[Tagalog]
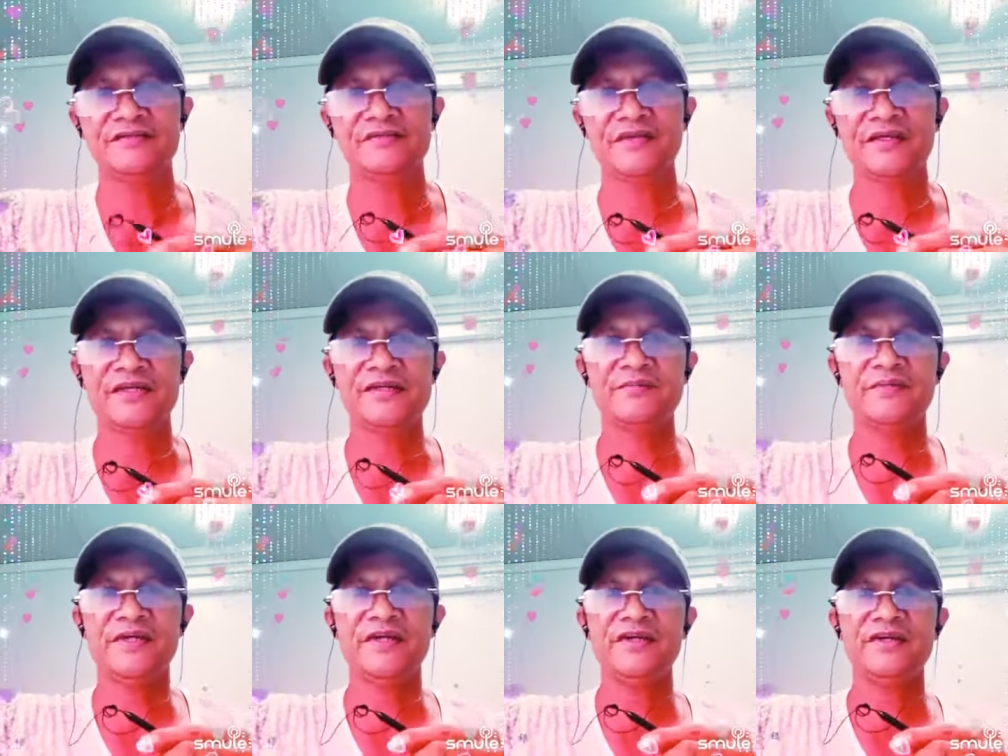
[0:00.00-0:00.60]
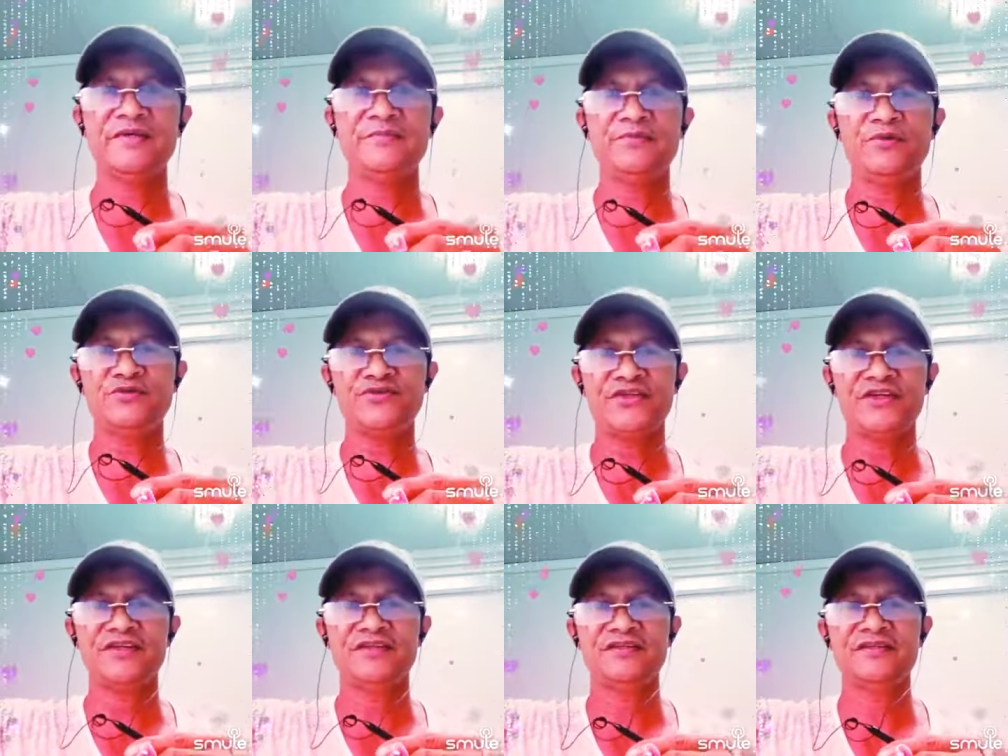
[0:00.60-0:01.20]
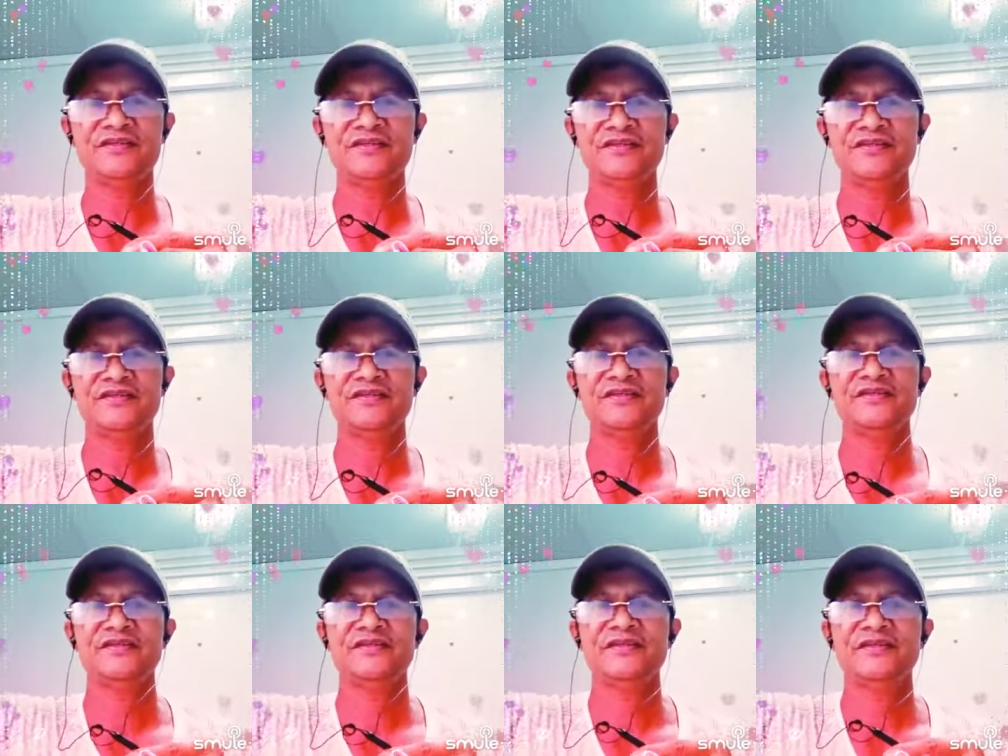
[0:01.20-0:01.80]
walang may pos
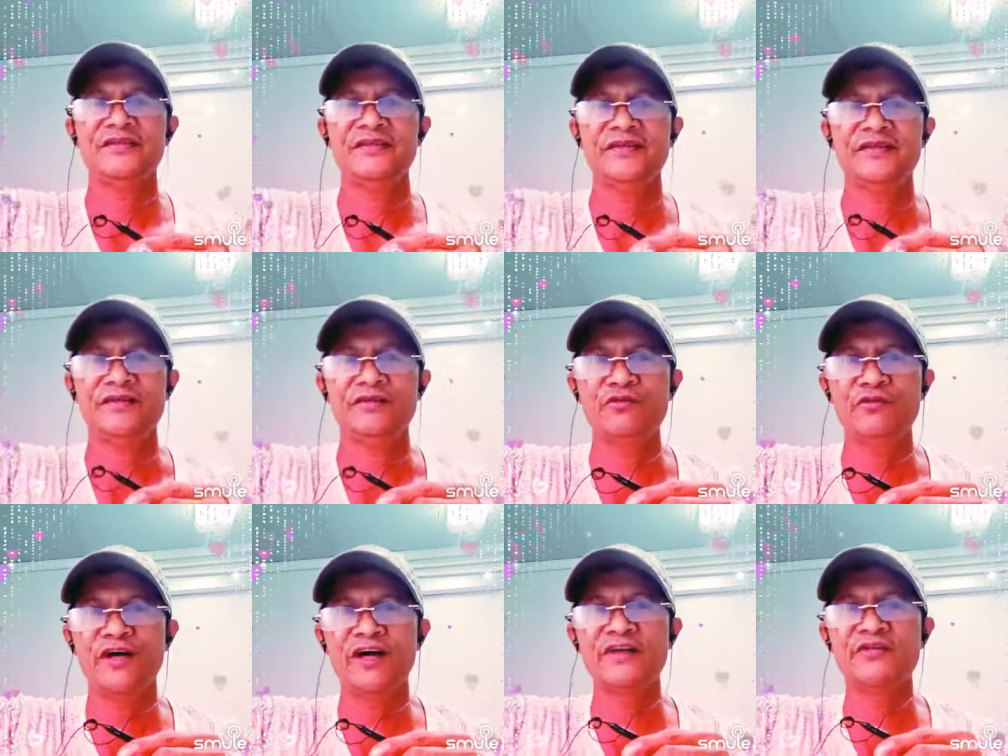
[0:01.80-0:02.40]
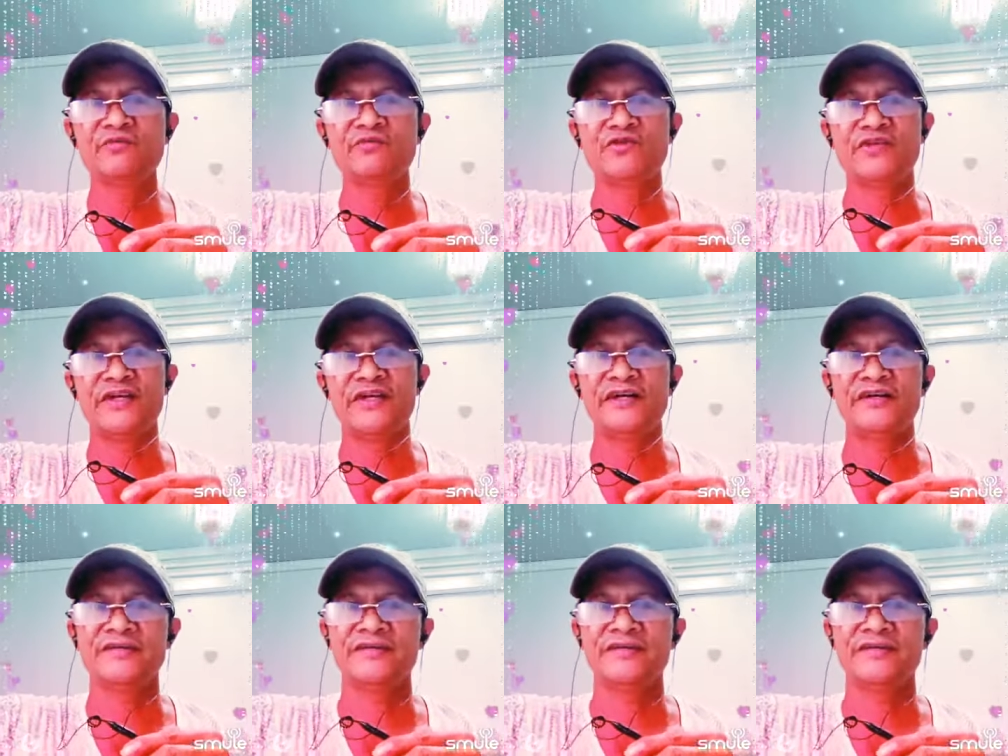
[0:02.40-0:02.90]
eh. Ilokan mo na.